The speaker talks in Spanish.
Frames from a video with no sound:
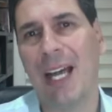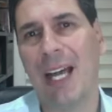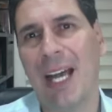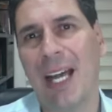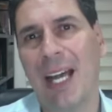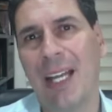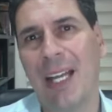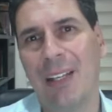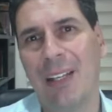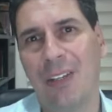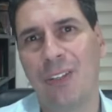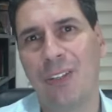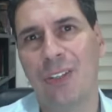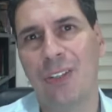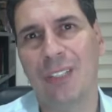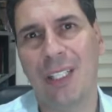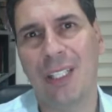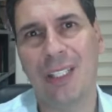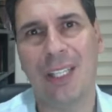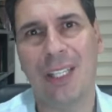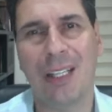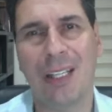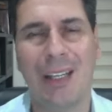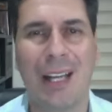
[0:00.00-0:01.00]
a no
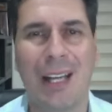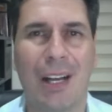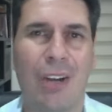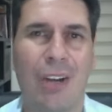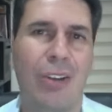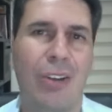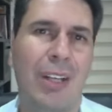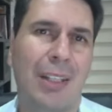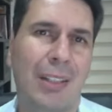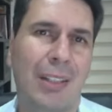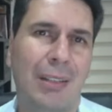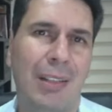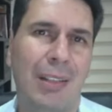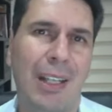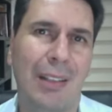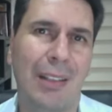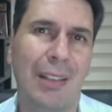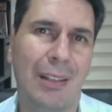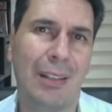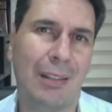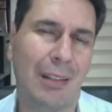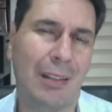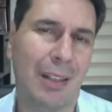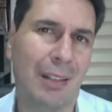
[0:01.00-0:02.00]
tener la conectividad
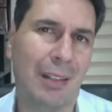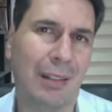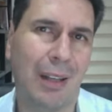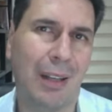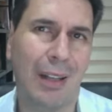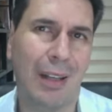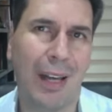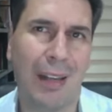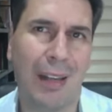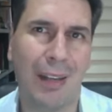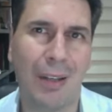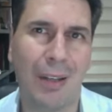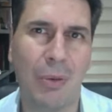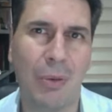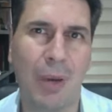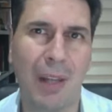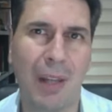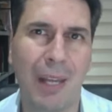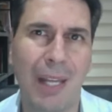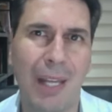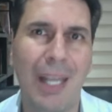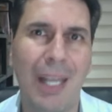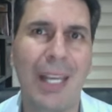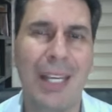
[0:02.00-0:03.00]
terrestre
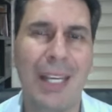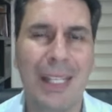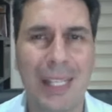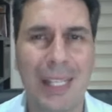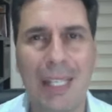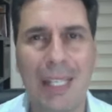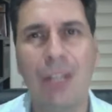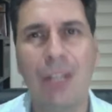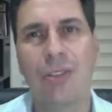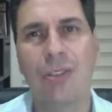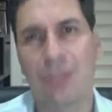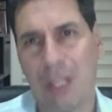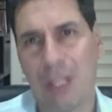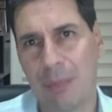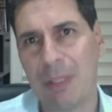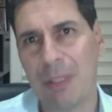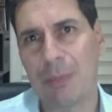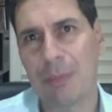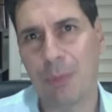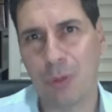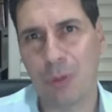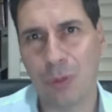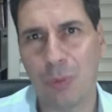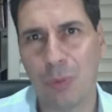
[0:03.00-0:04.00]
adecuada y los temas,
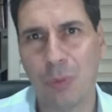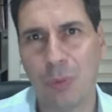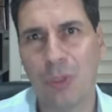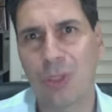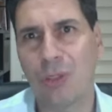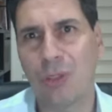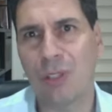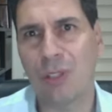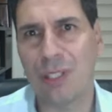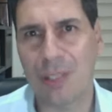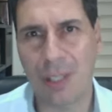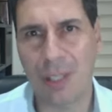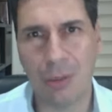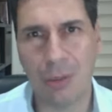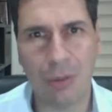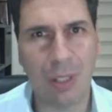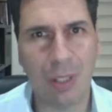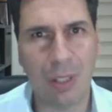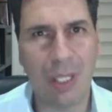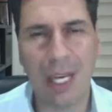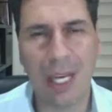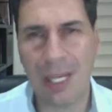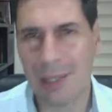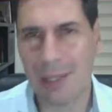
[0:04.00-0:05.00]
por supuesto, de
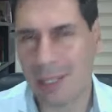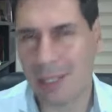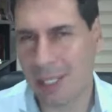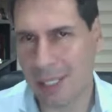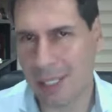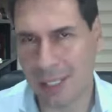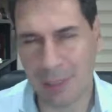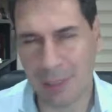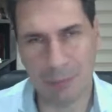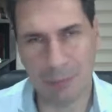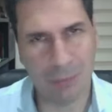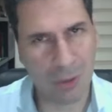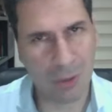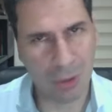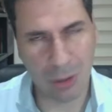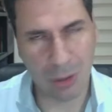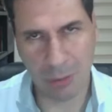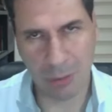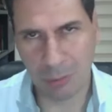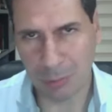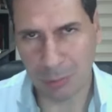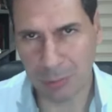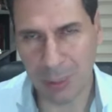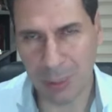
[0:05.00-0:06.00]
inseguridad que
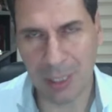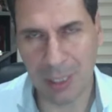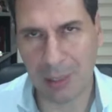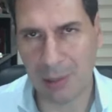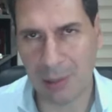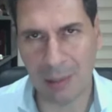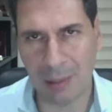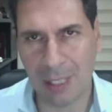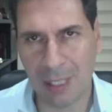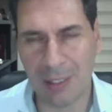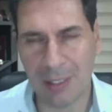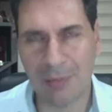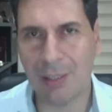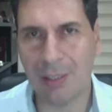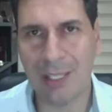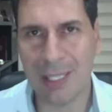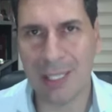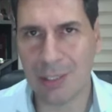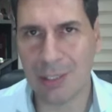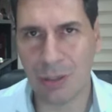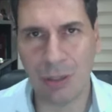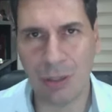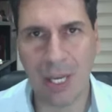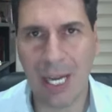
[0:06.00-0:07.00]
son eh, a nivel
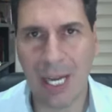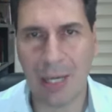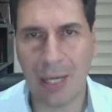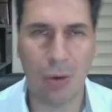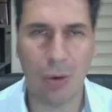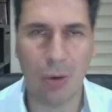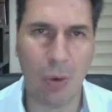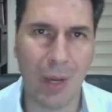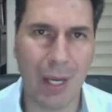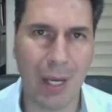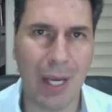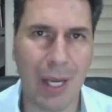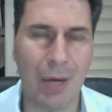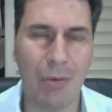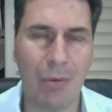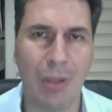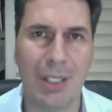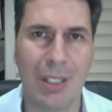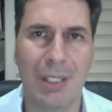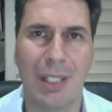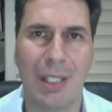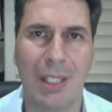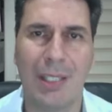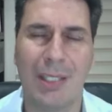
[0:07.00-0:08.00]
nacional, no Cuenca no
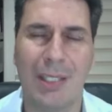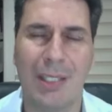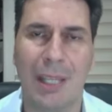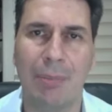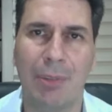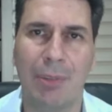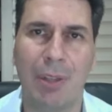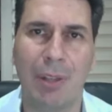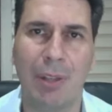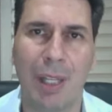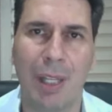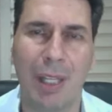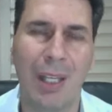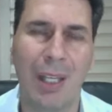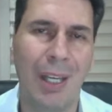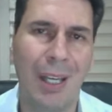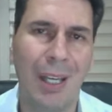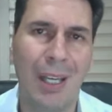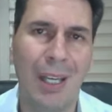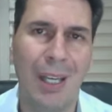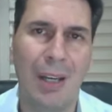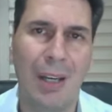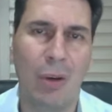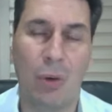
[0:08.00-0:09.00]
es excepto de,
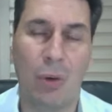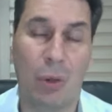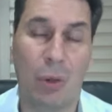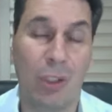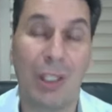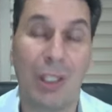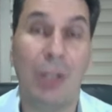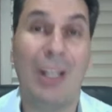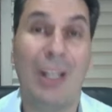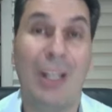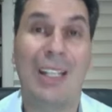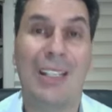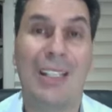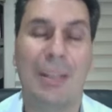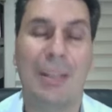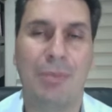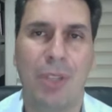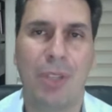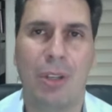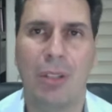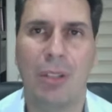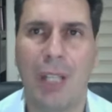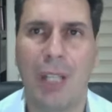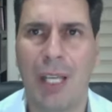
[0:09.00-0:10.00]
o no tiene la
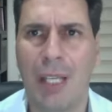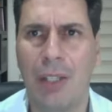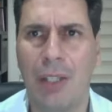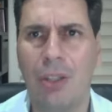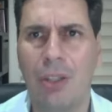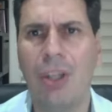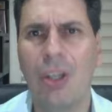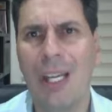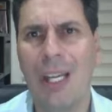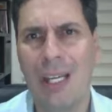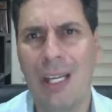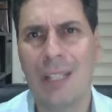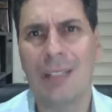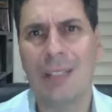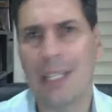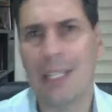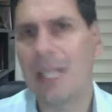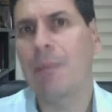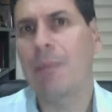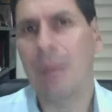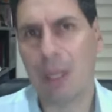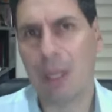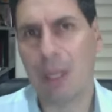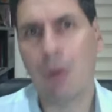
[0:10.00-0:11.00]
excepción de ello. Sin
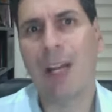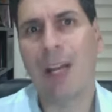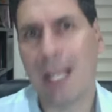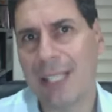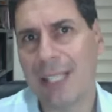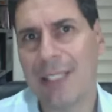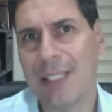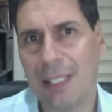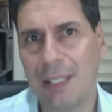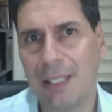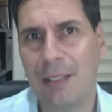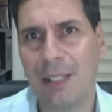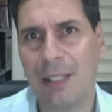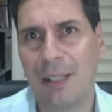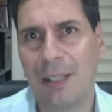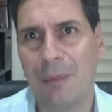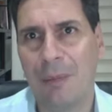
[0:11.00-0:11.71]
embargo, acá sí